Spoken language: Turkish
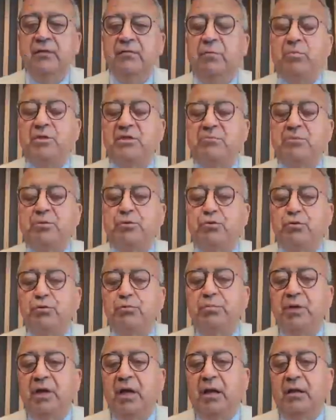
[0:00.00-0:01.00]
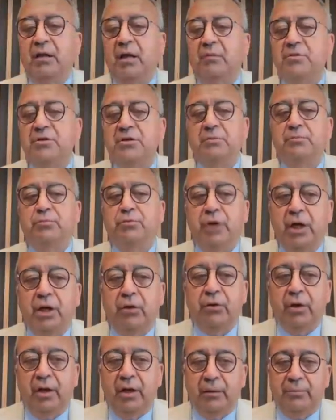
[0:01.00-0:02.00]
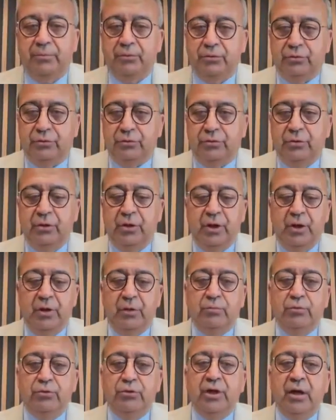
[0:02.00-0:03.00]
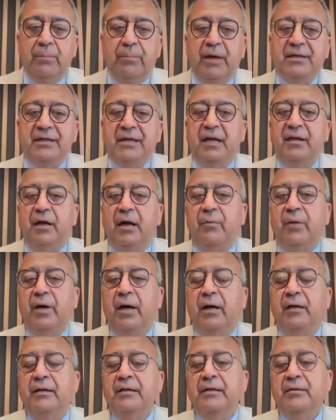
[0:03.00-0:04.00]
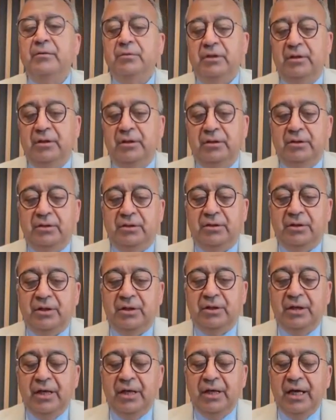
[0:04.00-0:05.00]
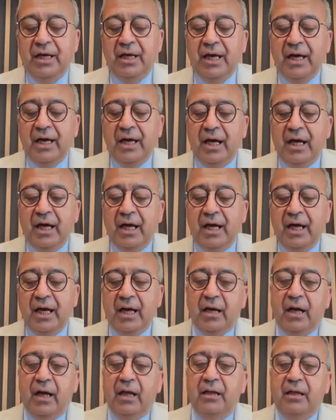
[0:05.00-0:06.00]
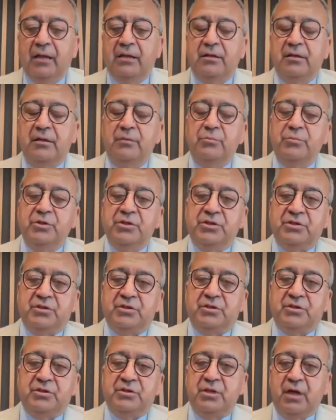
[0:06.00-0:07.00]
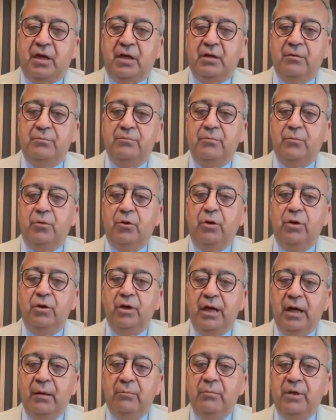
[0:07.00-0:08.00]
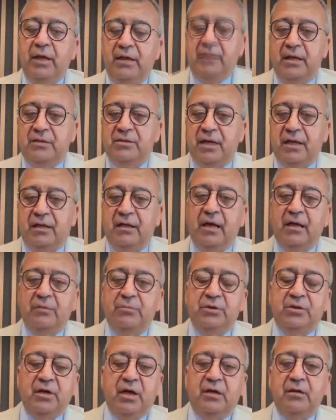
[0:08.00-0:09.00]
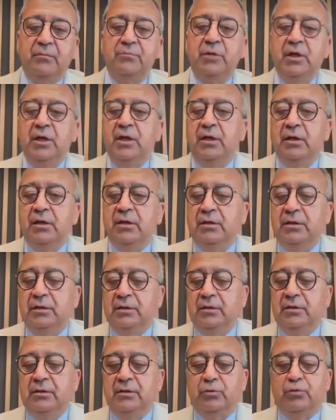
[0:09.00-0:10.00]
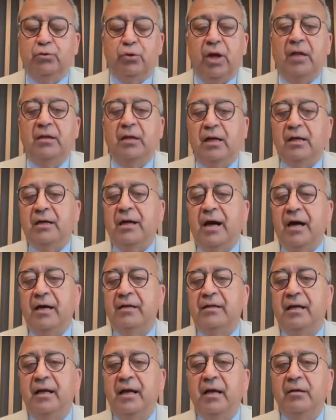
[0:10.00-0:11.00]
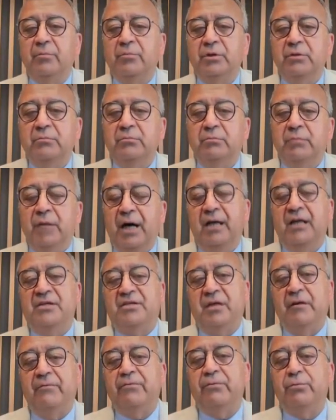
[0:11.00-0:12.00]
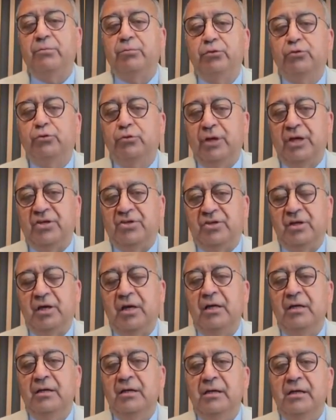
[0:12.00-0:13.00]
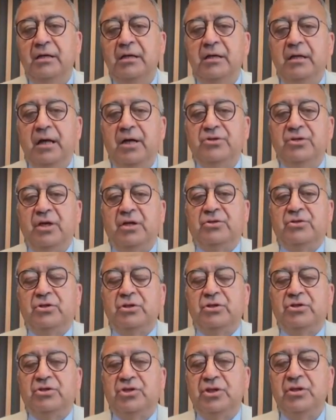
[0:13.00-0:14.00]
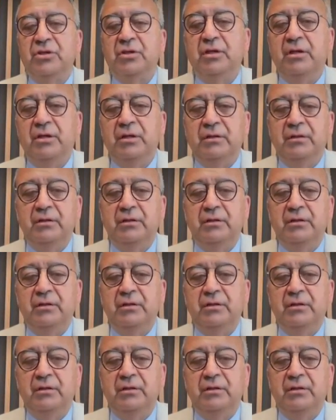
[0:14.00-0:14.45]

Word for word: ve biz bütün planlarımızı buna göre yapıyoruz. Bunu yaparken ama ee, diğer aldığımız bir takım destekler, bir takım e, kurallar, kaideler maalesef bu süreçte ihracatçı için e,